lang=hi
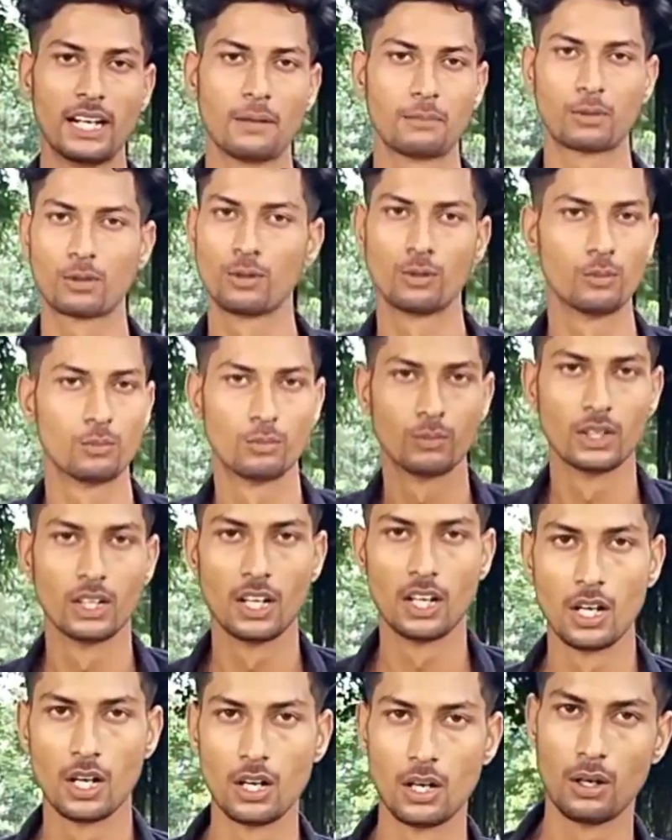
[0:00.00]
भाई आपको
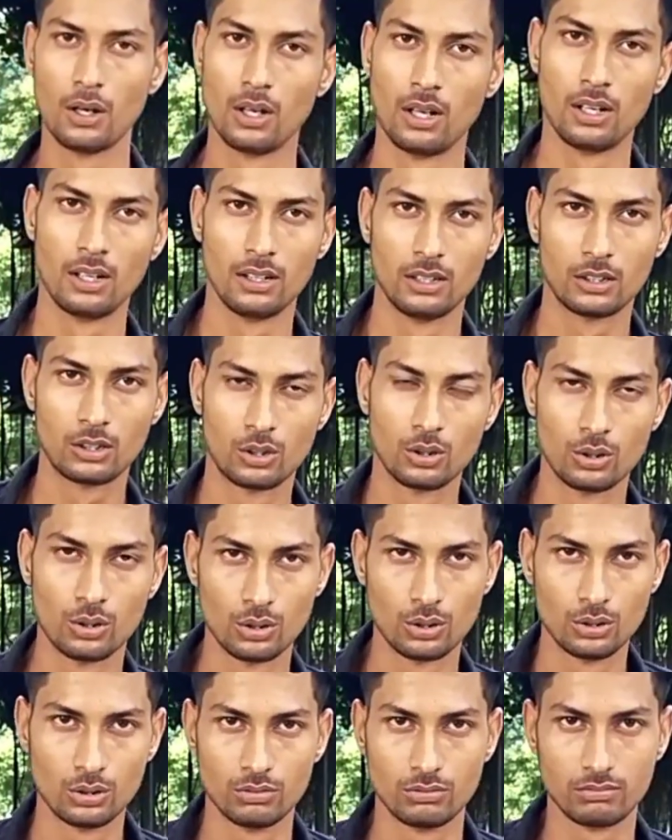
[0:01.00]
तो
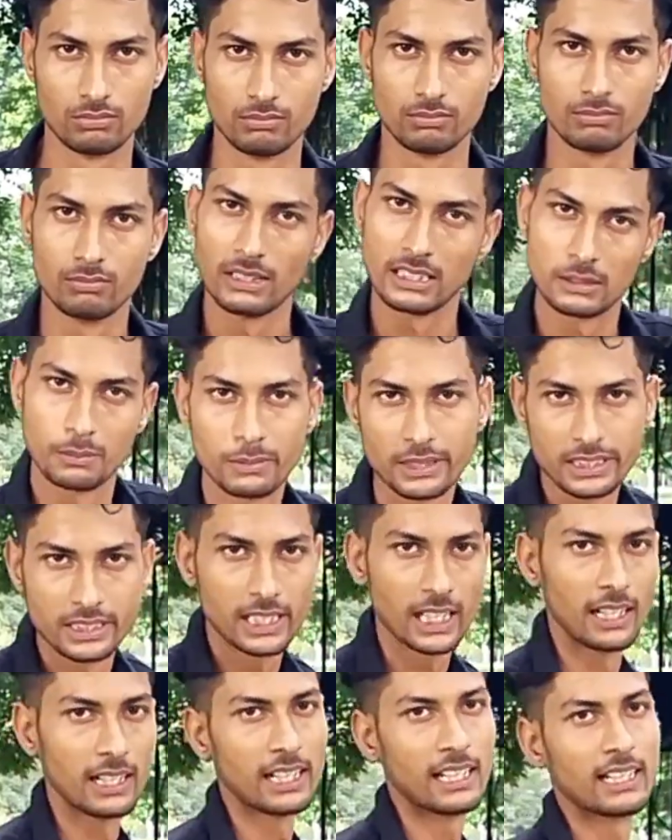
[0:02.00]
मैं इसमें
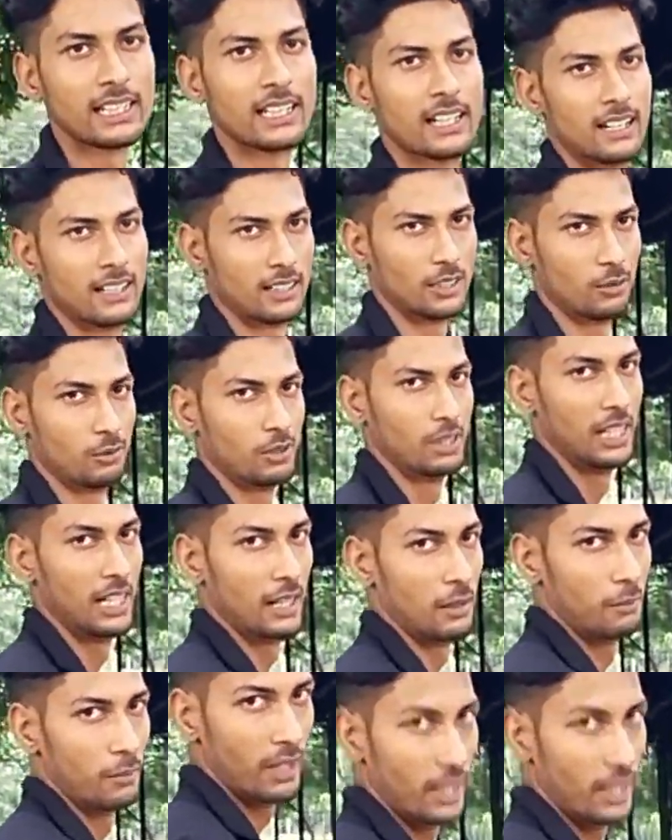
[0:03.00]
चल के दिखाता हूँ यार